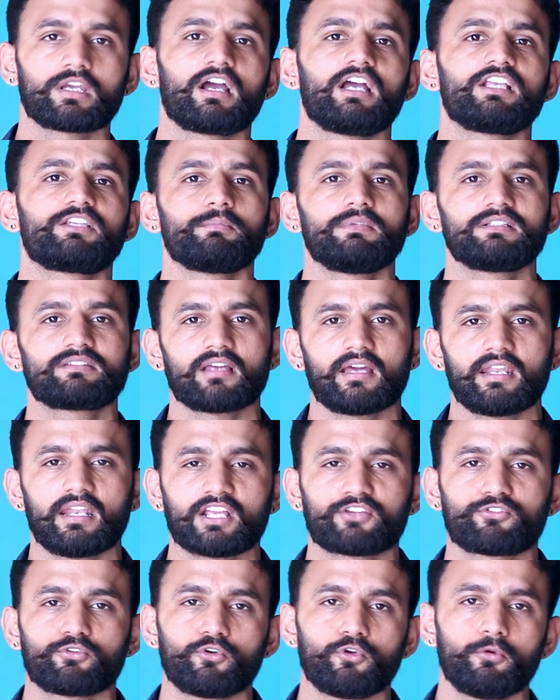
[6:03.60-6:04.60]
गाइज मिलते हैं
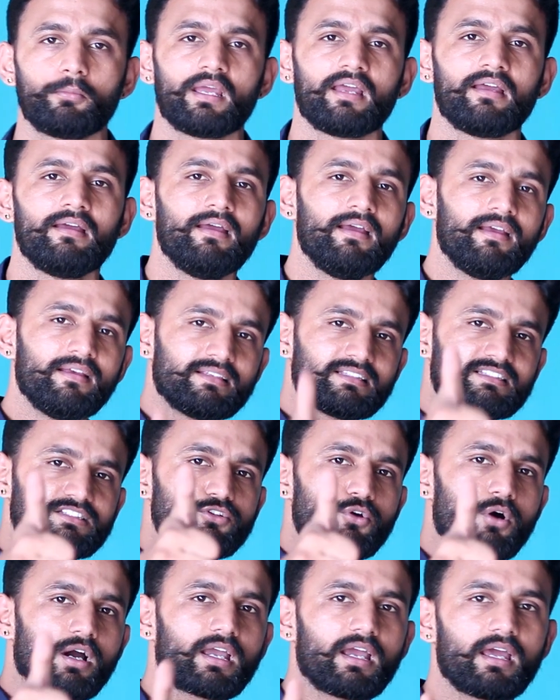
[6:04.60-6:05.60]
नेक्स्ट वीडियो में सी
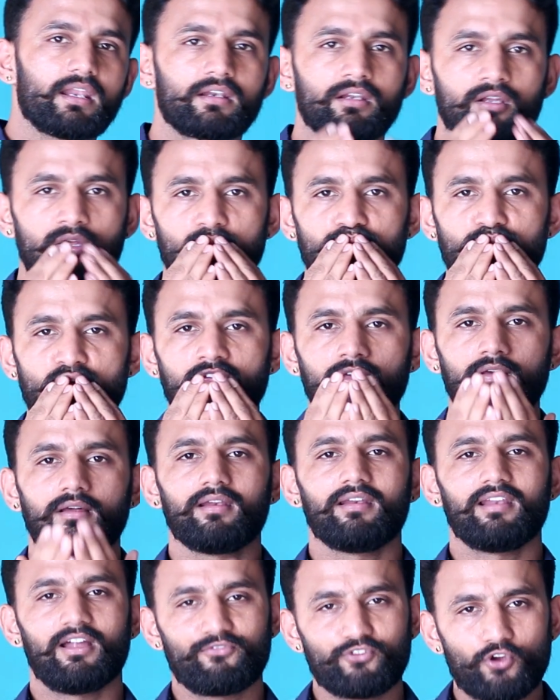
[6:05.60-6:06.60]
यू अगेन
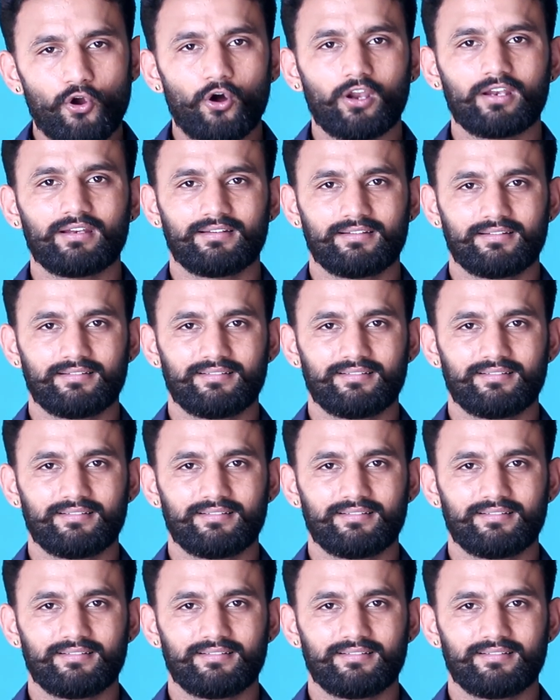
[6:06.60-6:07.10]
लव यू ऑल